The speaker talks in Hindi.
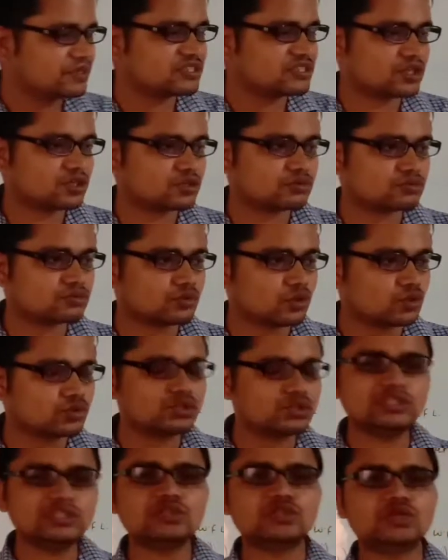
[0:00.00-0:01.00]
पीछे दो
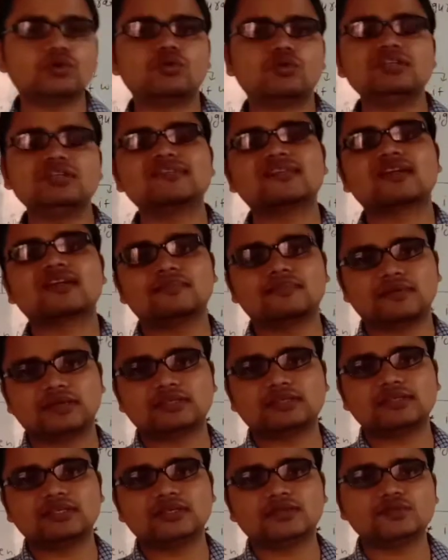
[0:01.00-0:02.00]
तीन थ्योरीज काम
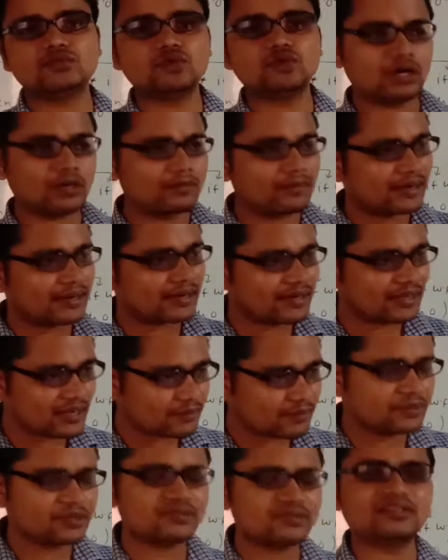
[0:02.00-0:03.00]
करती हैं जो हमारे
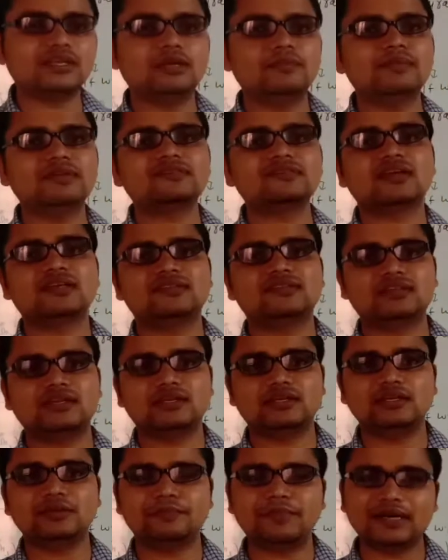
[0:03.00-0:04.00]
अभी सिलेबस का हिस्सा
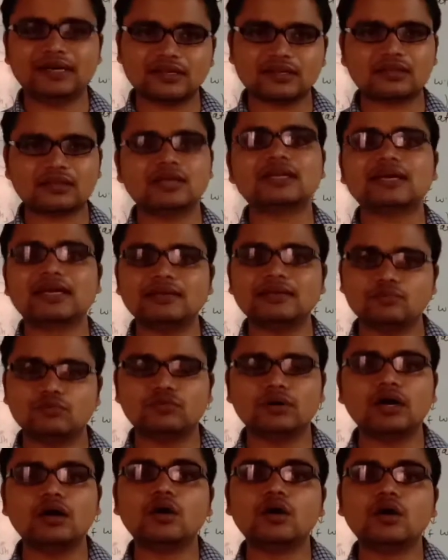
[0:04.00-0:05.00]
नहीं है बट अगर टाइम
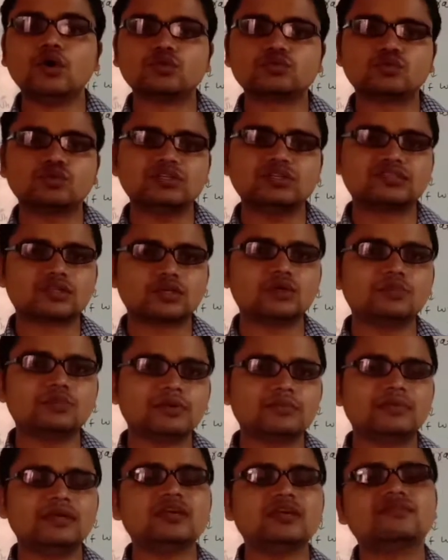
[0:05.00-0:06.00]
हुआ तो इसके
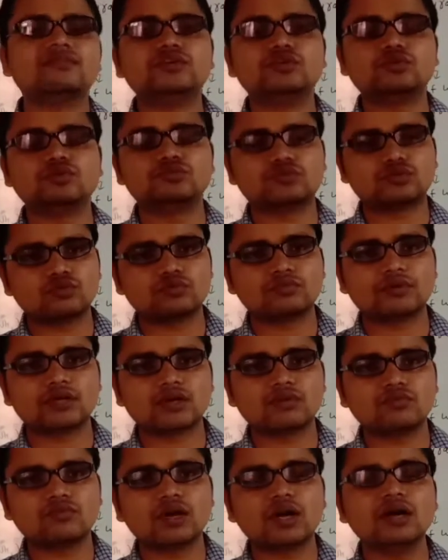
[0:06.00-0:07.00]
ऊपर मैं एक वीडियो ज़रूर
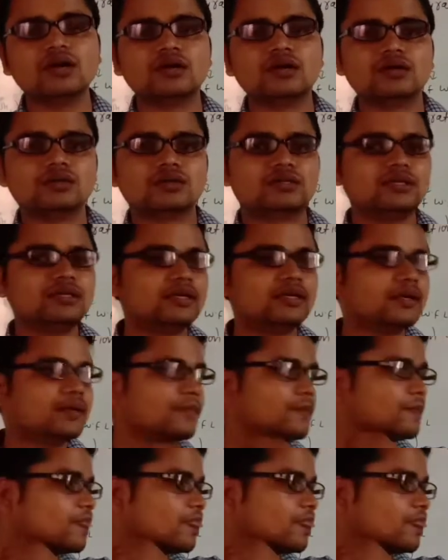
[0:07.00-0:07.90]
बनाऊंगा ठीक है